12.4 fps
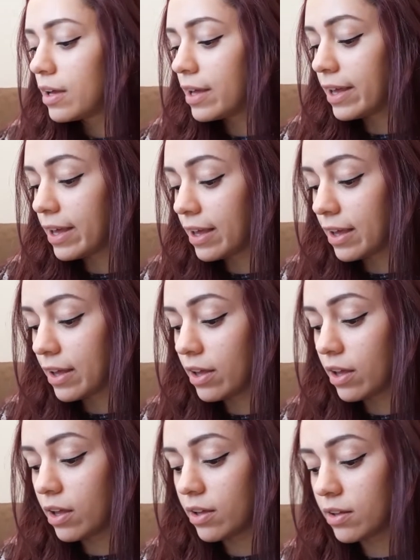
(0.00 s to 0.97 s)

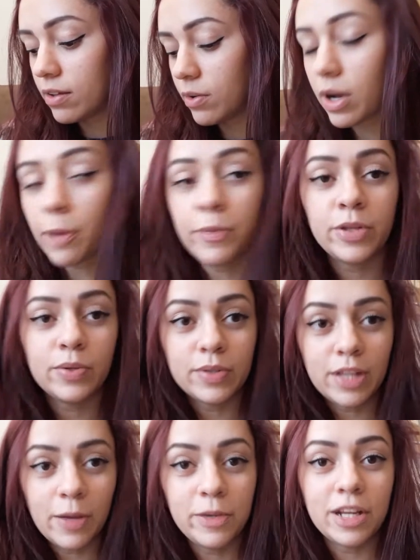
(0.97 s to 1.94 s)
É, o capítulo
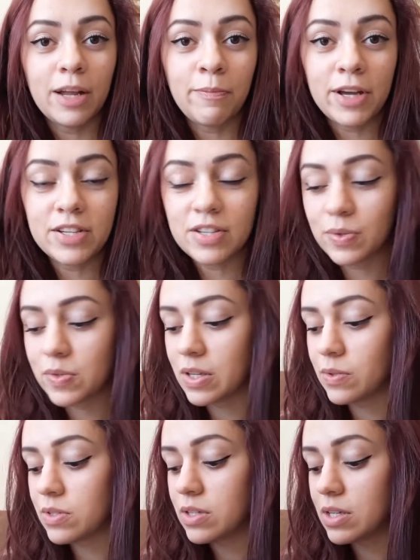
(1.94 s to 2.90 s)
termina na página
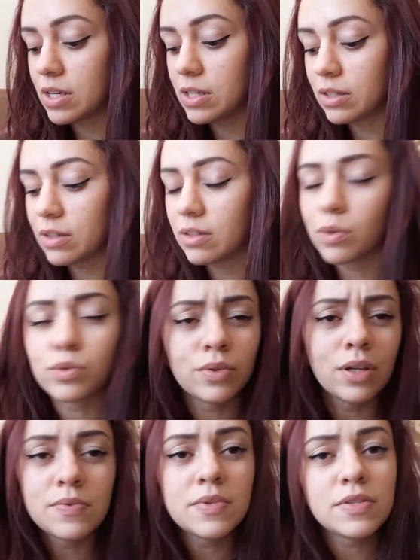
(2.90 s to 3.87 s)
230, então eu tô
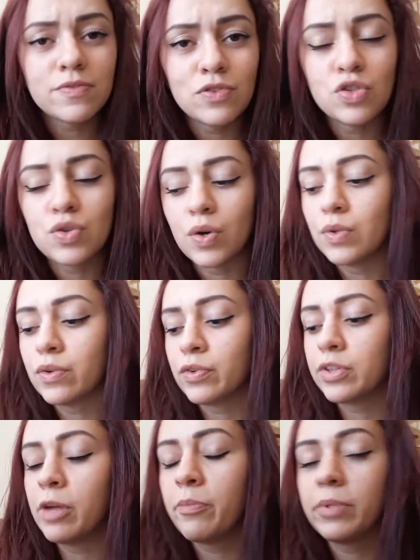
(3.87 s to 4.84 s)
na 228, eu
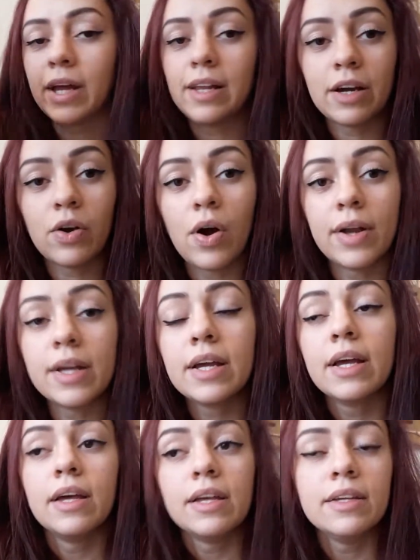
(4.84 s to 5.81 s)
vou terminar ele agora.
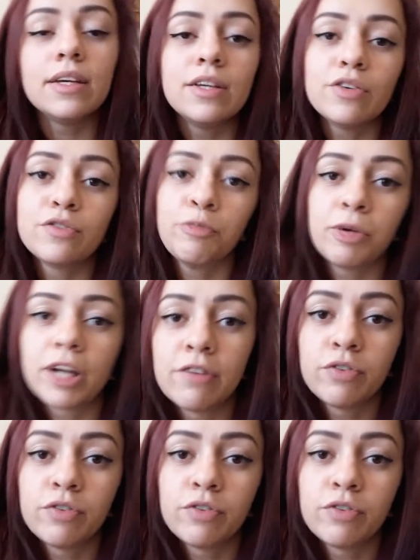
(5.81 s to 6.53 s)
E aí eu vou pegar